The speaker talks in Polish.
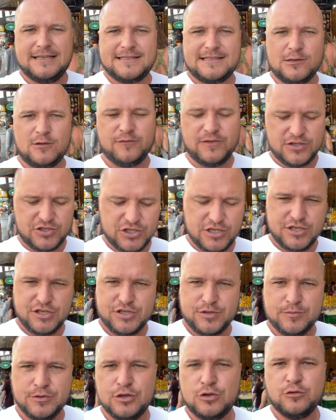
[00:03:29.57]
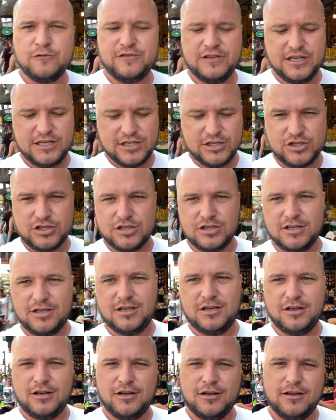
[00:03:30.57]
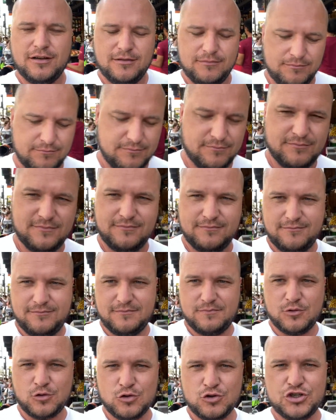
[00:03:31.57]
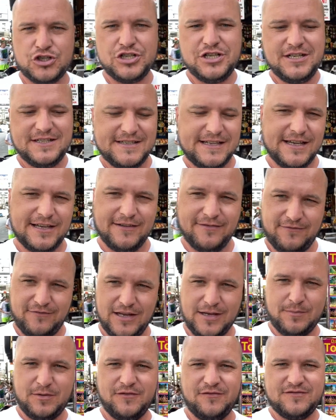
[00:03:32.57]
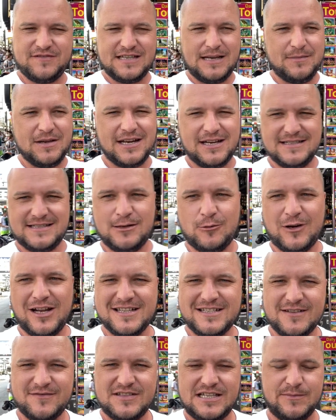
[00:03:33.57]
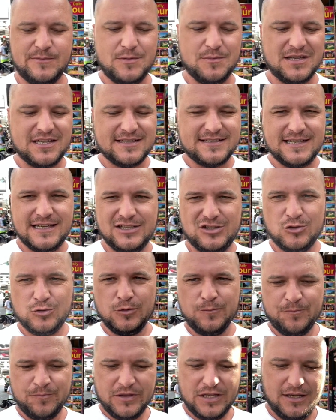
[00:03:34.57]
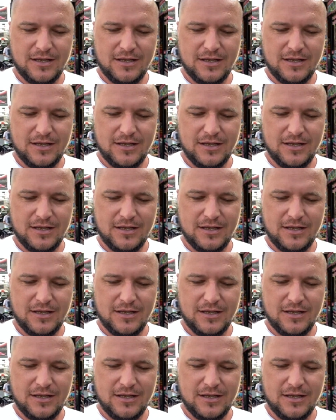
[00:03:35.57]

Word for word: Zauważyliśmy również e, różnicę jakby w samej restauracji, w samym jedzeniu.